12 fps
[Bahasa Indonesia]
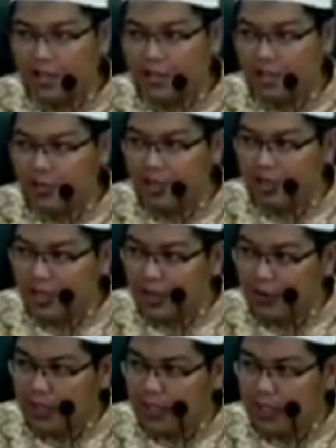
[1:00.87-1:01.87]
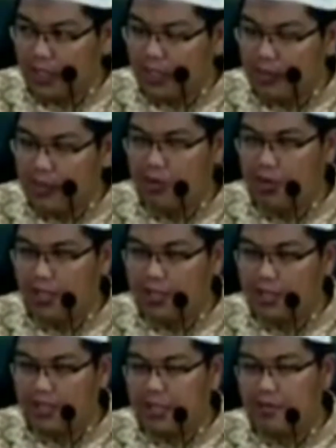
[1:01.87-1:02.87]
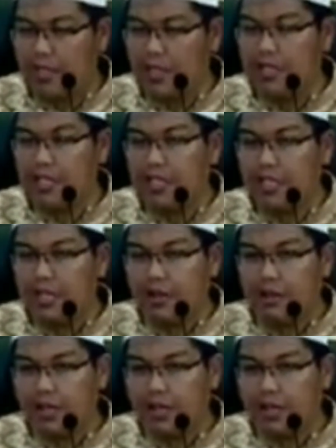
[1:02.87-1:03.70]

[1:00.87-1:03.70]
Kalau darah haid tidak boleh digauli di kemaluan ya, tetapi